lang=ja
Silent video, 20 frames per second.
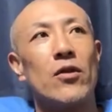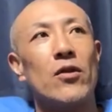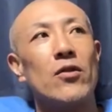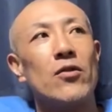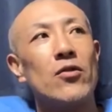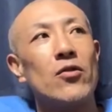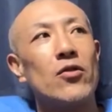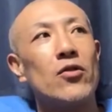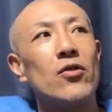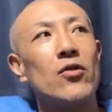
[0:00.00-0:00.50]

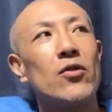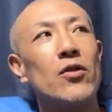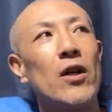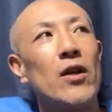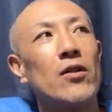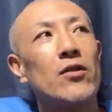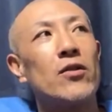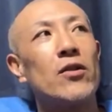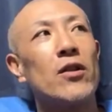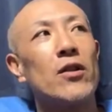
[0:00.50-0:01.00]
中
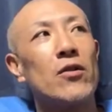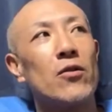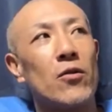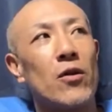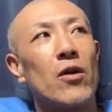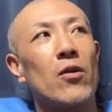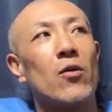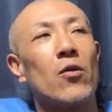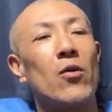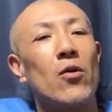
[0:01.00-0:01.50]
学生と
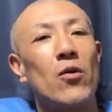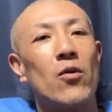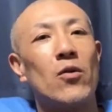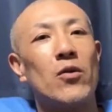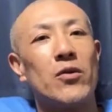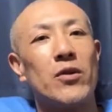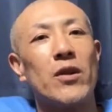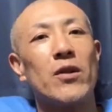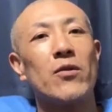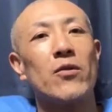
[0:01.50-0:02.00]
か高
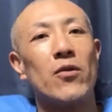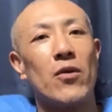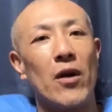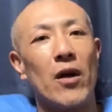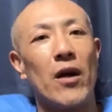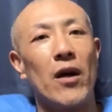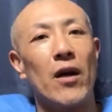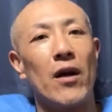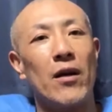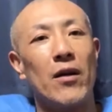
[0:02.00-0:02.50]
校生と
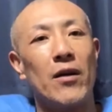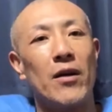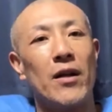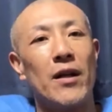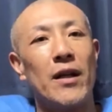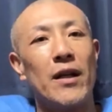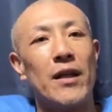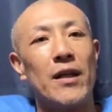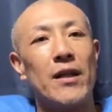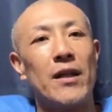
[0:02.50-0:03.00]
か、
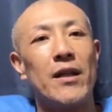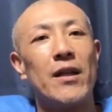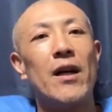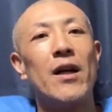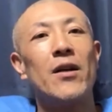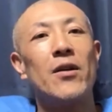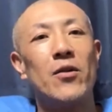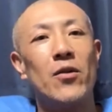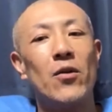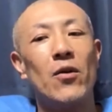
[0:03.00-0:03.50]
意
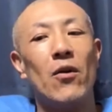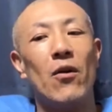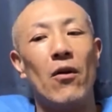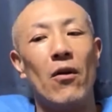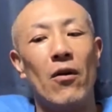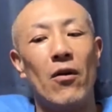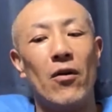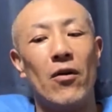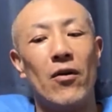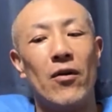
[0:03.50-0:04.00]
外
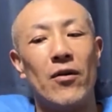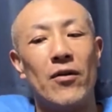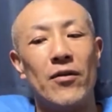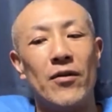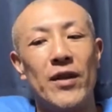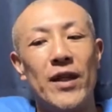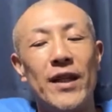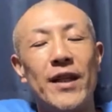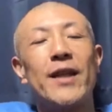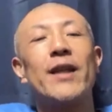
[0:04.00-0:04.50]
と
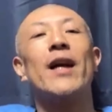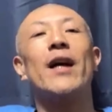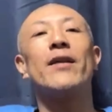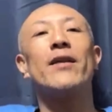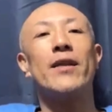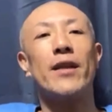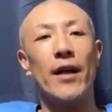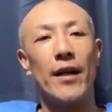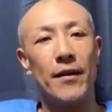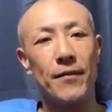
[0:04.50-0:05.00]
人気あっ
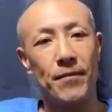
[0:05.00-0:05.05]
た。